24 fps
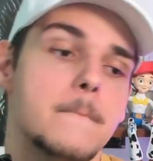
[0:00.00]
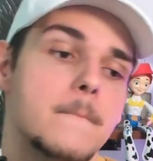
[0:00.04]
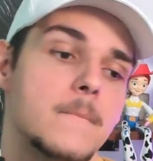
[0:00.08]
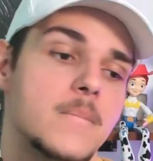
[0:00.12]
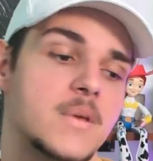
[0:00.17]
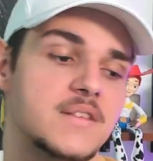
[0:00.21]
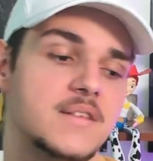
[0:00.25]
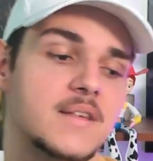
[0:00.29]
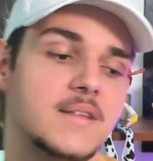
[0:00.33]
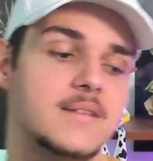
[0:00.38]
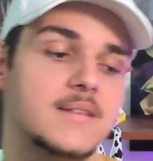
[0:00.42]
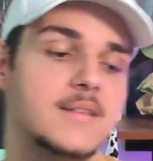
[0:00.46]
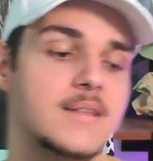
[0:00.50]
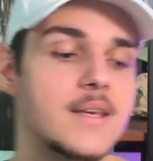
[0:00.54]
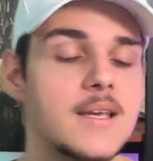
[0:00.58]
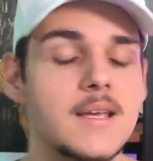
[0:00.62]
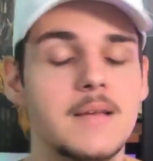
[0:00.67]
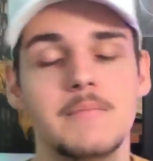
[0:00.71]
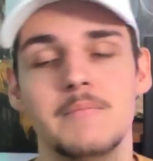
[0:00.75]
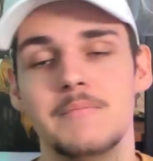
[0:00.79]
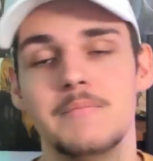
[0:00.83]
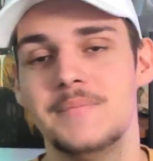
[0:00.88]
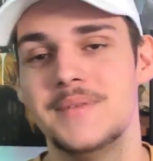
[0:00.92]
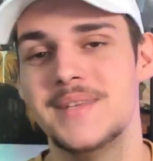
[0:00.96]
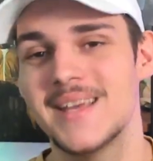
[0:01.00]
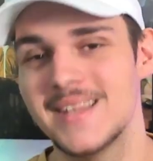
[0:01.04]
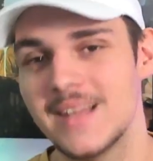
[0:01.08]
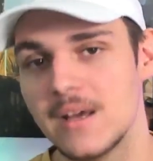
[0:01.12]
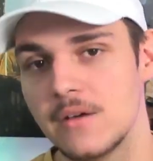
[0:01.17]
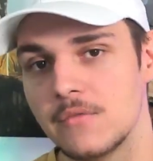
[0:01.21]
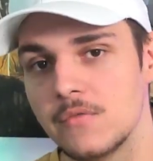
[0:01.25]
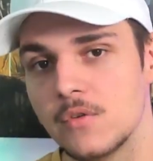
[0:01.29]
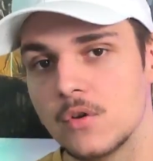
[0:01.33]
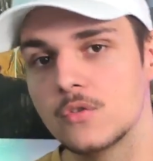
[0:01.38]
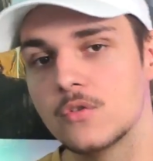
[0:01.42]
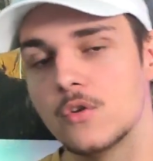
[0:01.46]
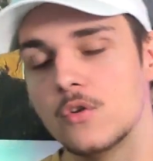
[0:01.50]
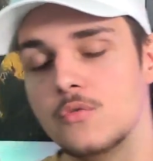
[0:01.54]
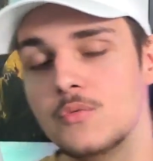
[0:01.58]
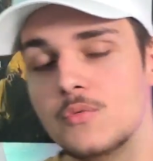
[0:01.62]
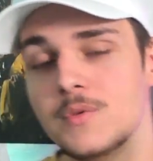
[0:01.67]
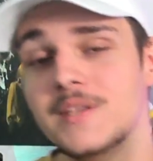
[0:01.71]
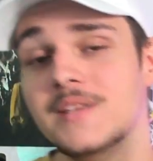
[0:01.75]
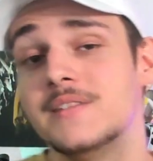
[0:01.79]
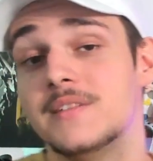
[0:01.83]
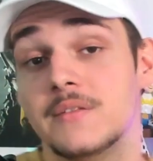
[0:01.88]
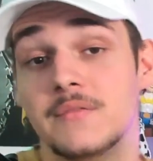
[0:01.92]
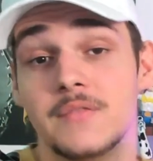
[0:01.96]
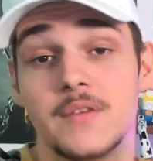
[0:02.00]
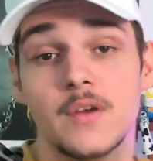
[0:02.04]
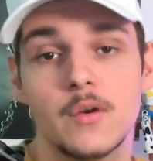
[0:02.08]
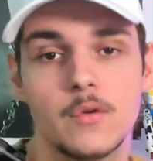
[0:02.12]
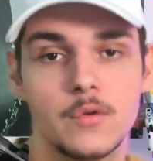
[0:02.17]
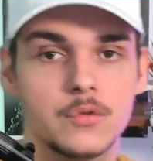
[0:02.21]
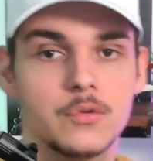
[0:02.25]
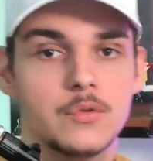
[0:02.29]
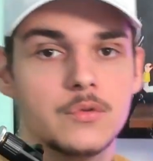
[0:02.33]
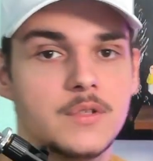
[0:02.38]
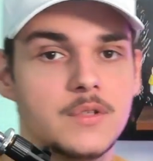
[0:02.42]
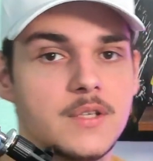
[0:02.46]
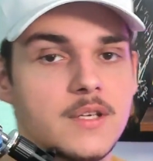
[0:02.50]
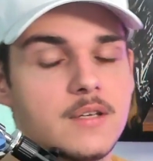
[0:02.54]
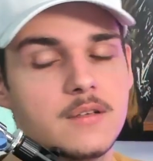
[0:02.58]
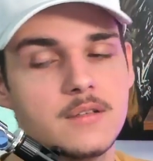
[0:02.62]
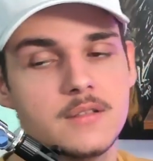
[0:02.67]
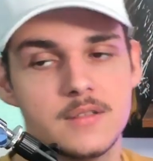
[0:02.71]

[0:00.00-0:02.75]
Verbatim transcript: mais c'était bien avant que lui s'est fait recruter.